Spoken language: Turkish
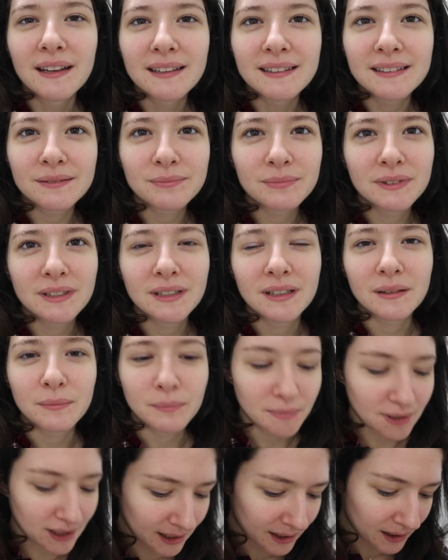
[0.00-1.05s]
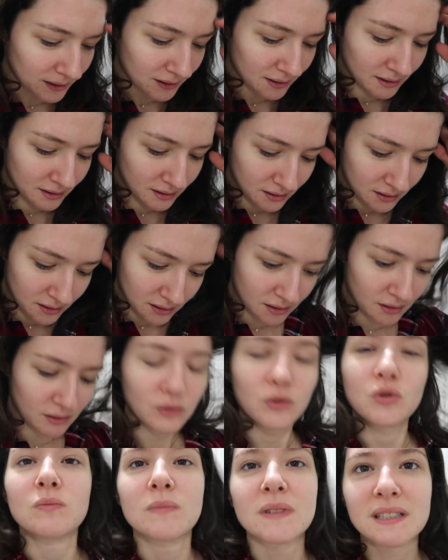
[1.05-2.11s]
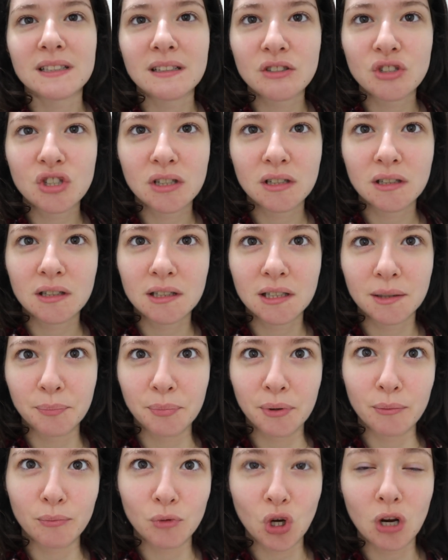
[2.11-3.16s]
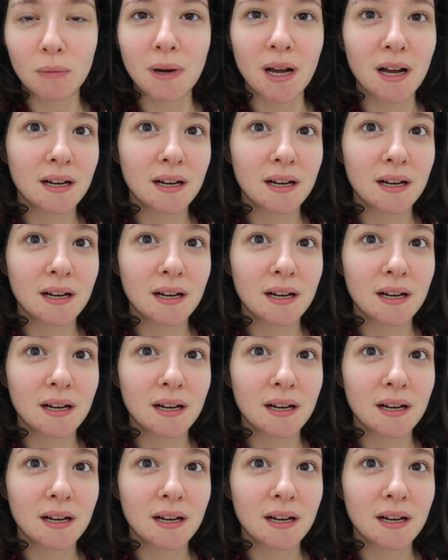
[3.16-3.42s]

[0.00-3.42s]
Şimdi bir e, yüz masajı yapayım diyorum.